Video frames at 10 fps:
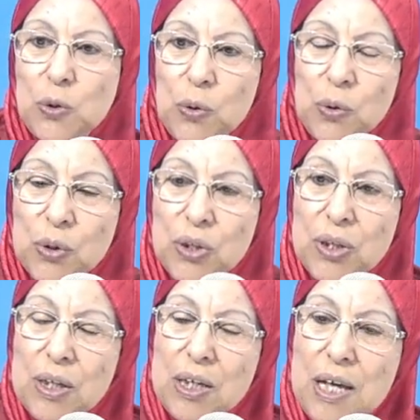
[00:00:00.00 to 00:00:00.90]

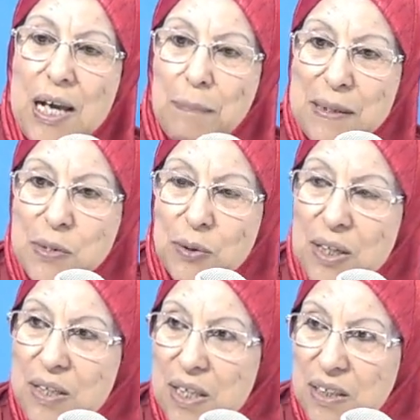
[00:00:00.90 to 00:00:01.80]
دونك
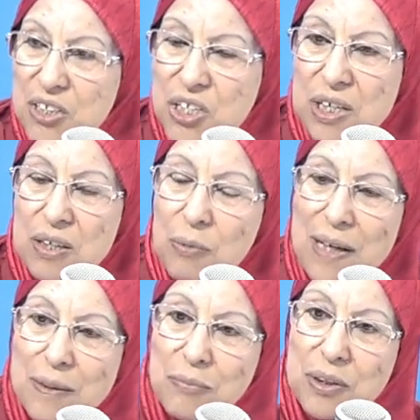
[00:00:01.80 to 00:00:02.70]
هالبريزيغ هذه تتش...
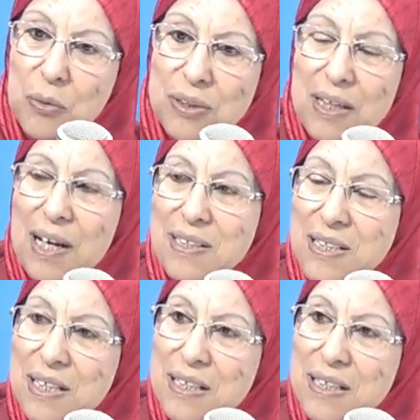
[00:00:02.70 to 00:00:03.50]
الوحده تو تلقى انت